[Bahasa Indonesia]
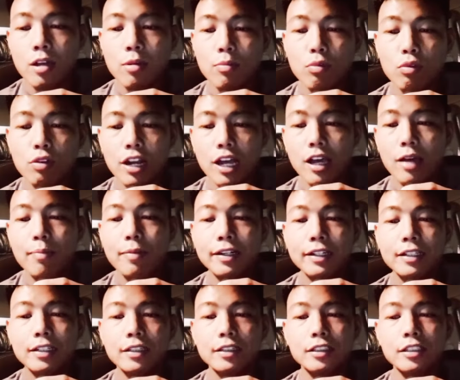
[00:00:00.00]
mula
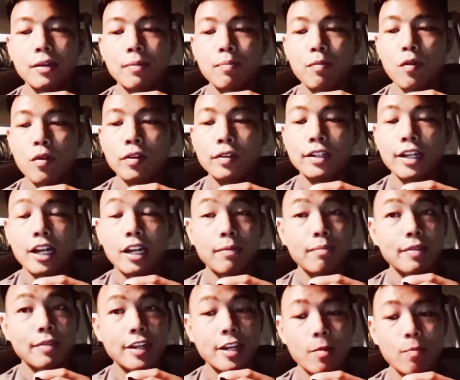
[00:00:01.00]
berkecimpung
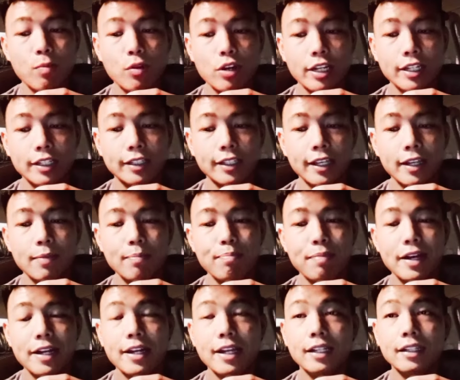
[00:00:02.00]
dalam bidang politik
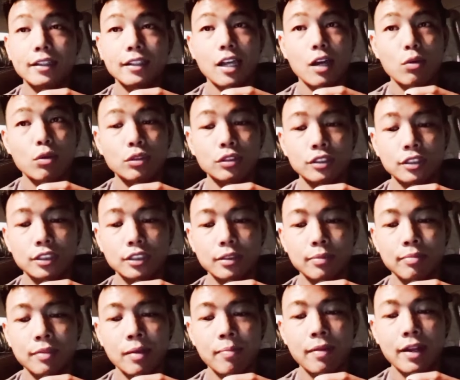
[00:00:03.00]
pada tahun
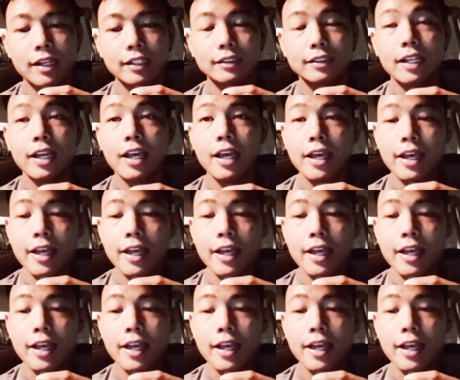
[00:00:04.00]
1985